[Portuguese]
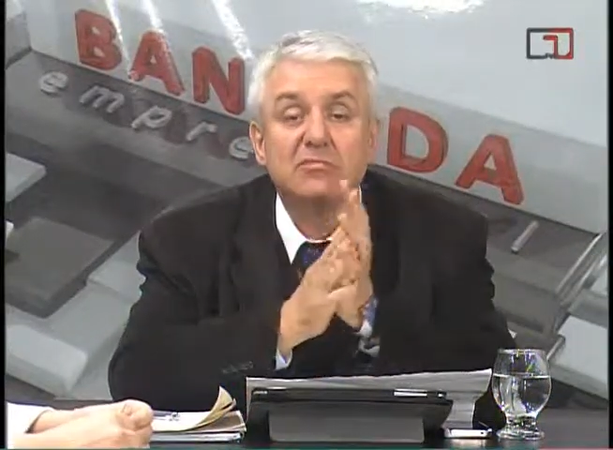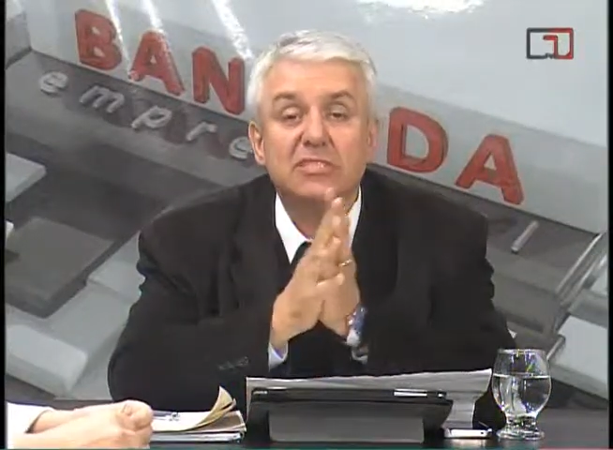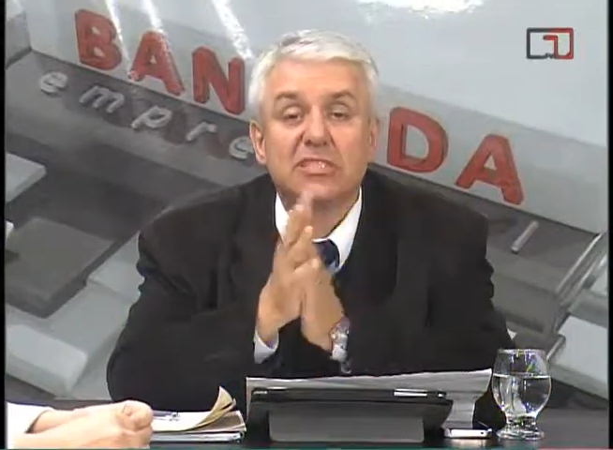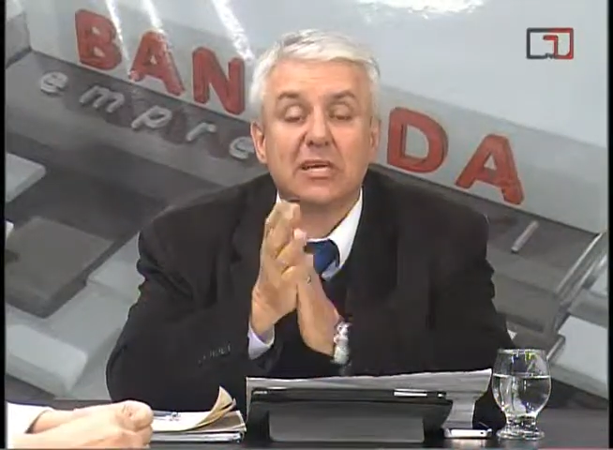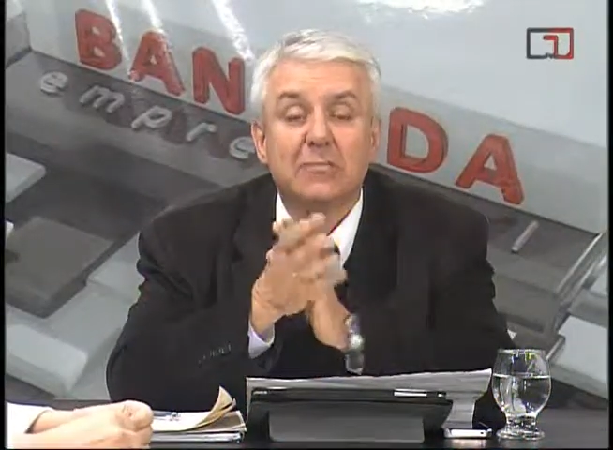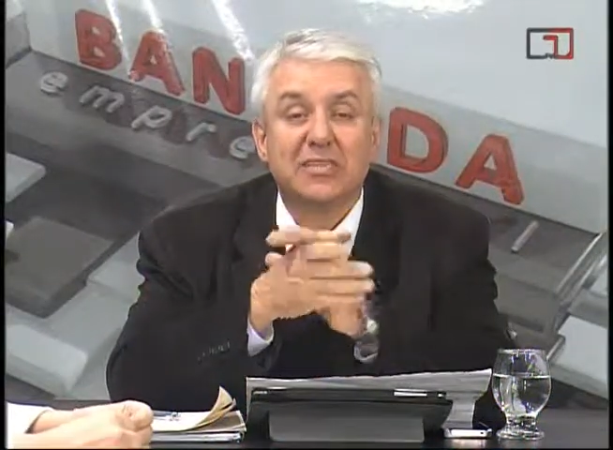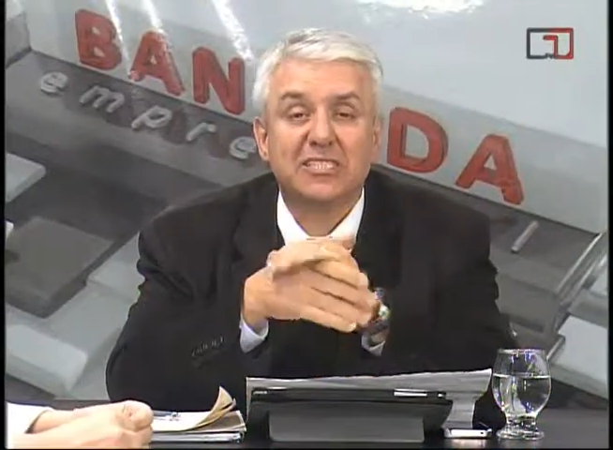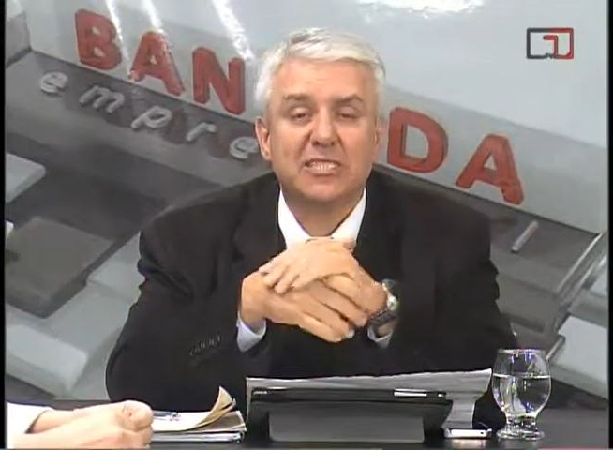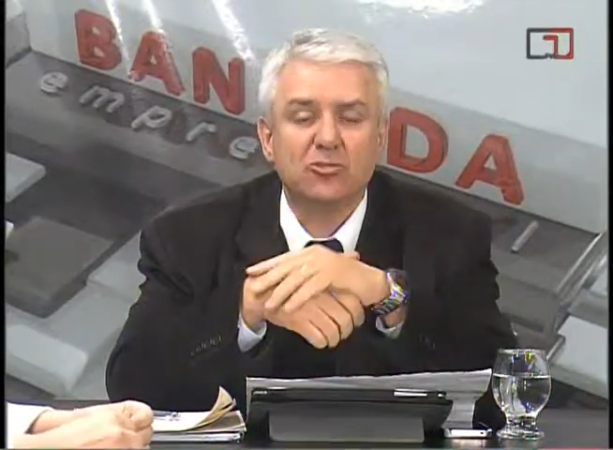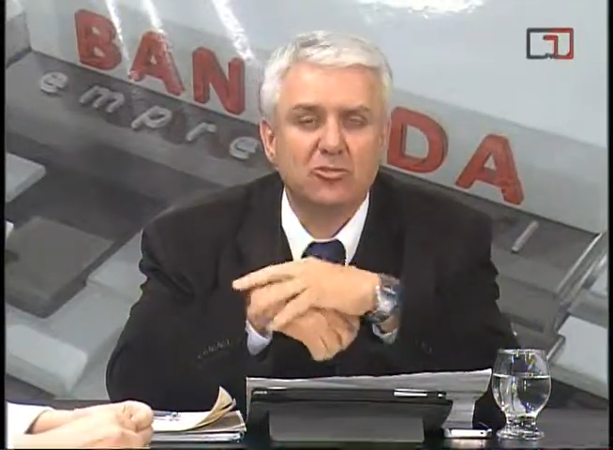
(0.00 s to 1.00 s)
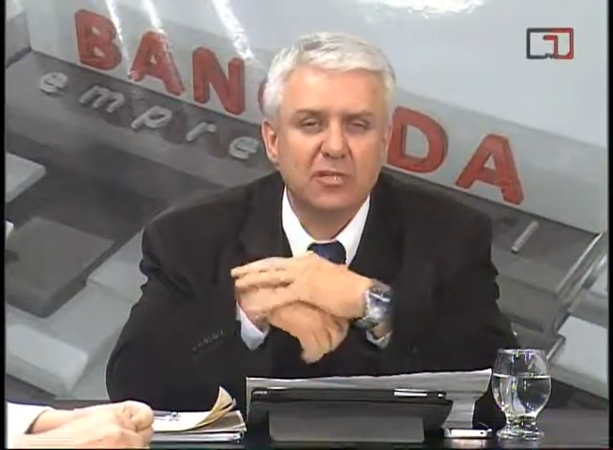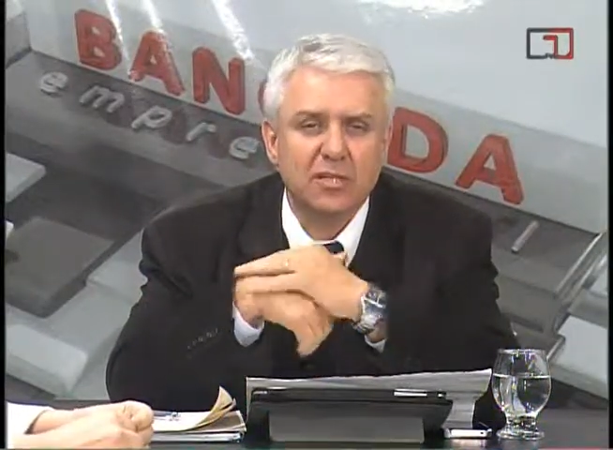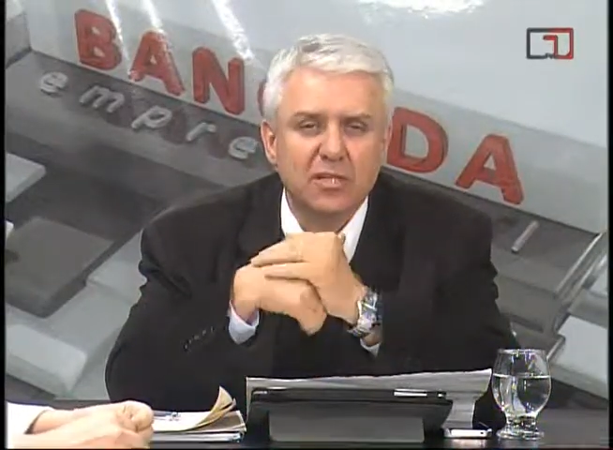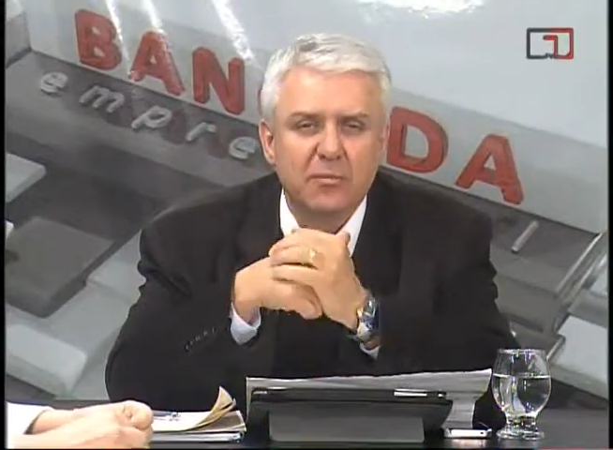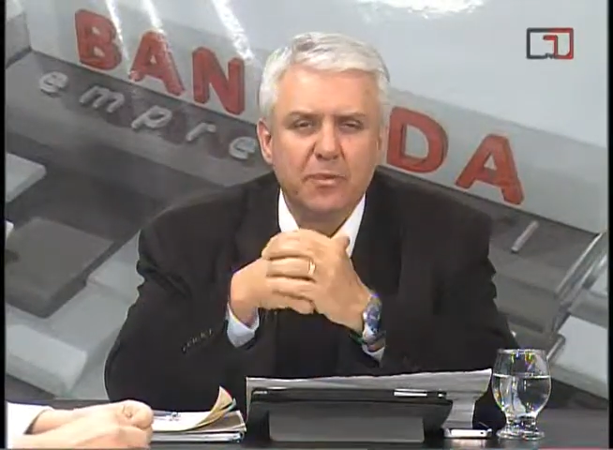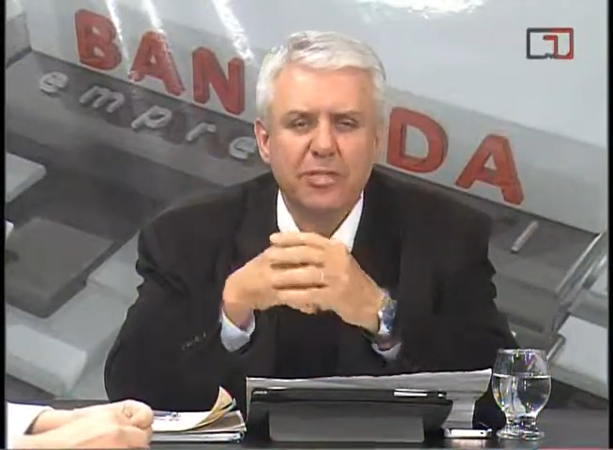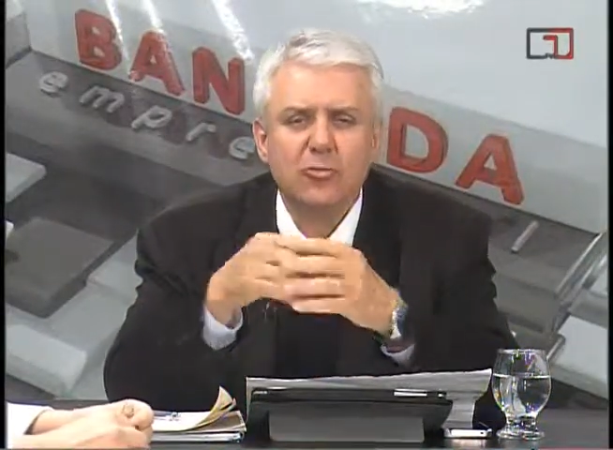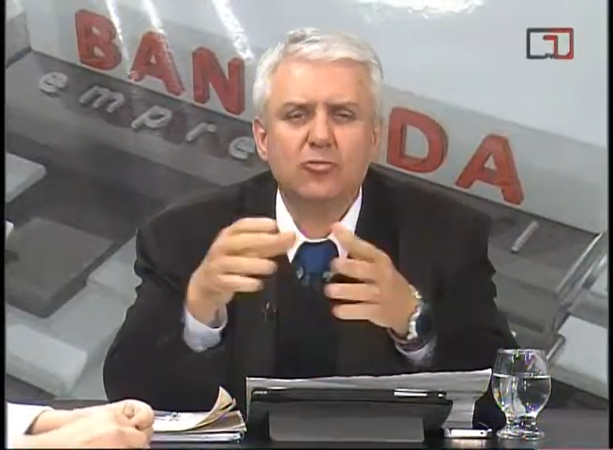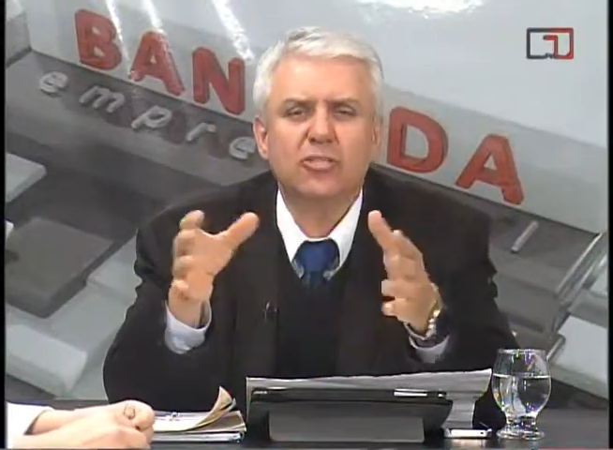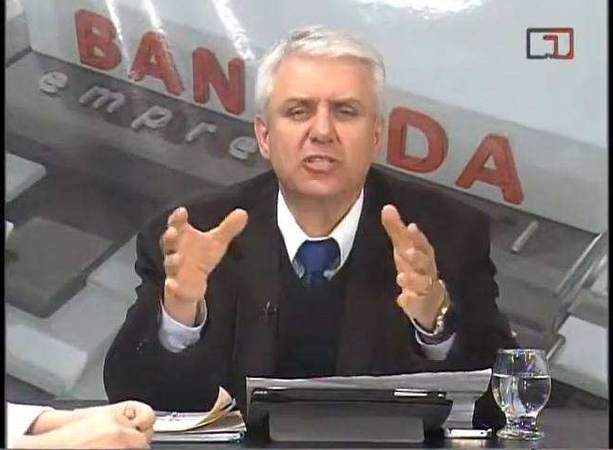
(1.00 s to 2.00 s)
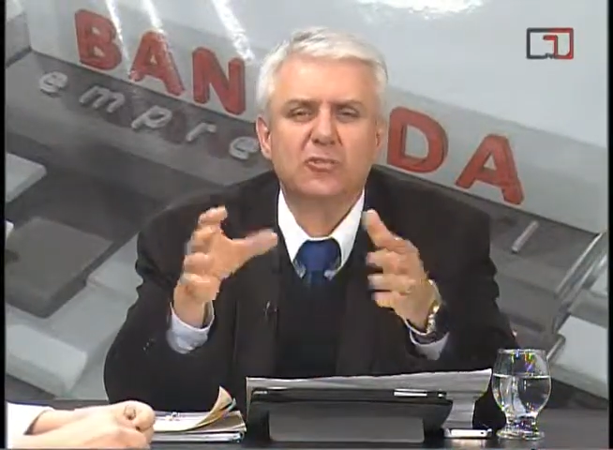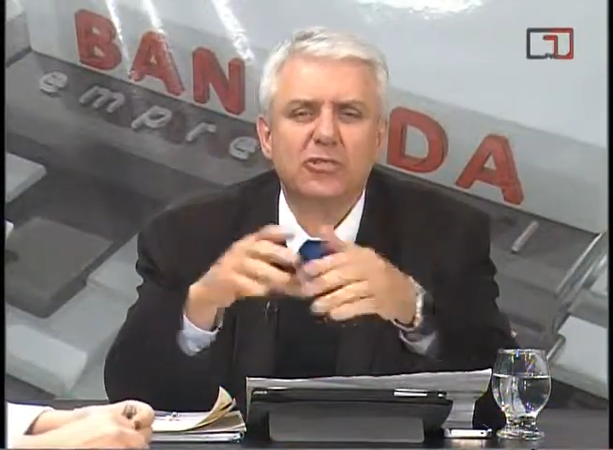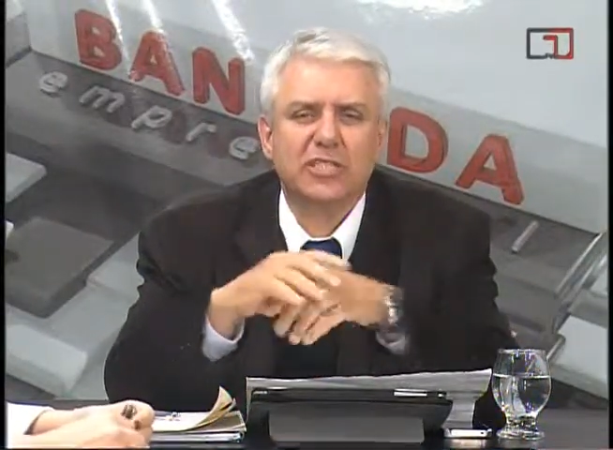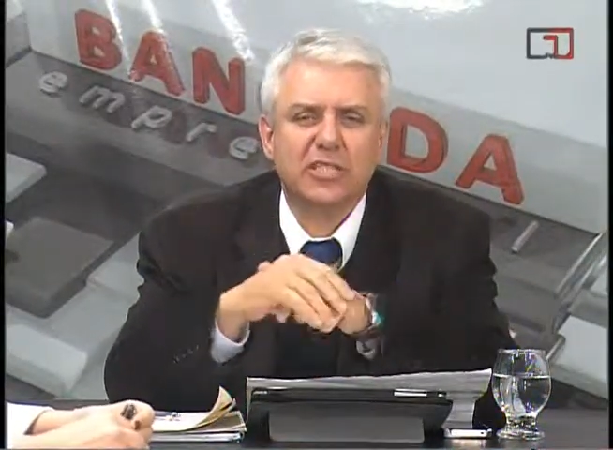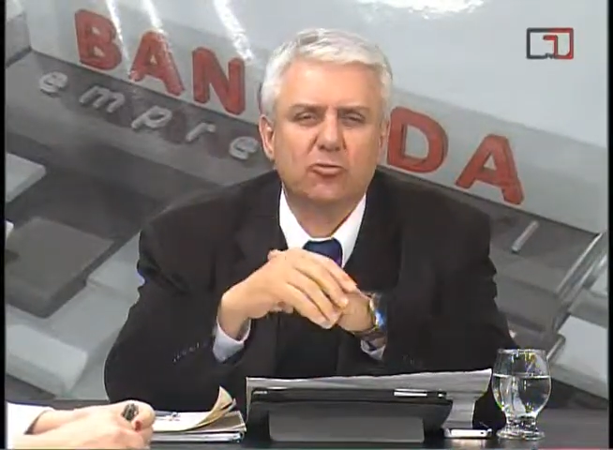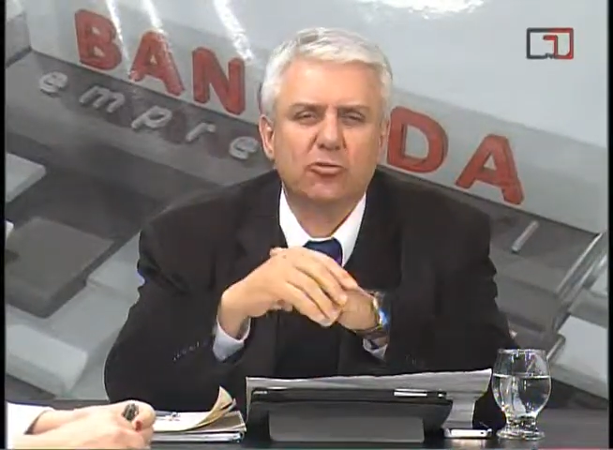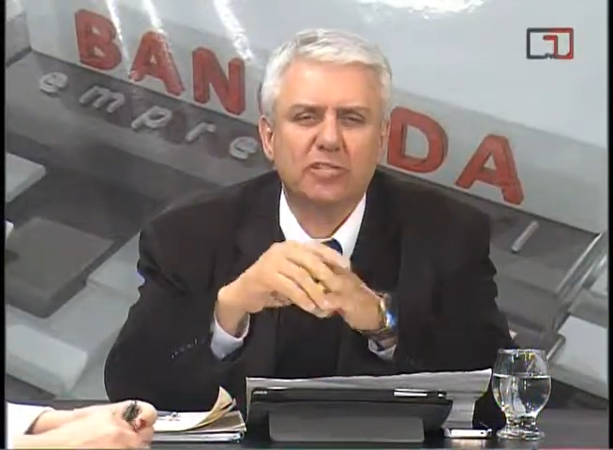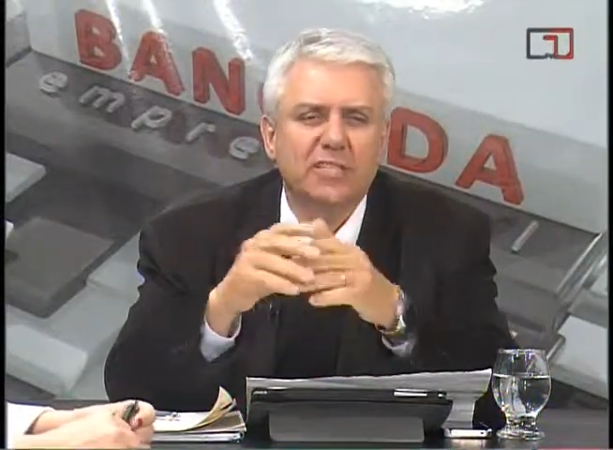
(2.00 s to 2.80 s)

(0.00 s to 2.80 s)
que está passando para todo o setor da saúde,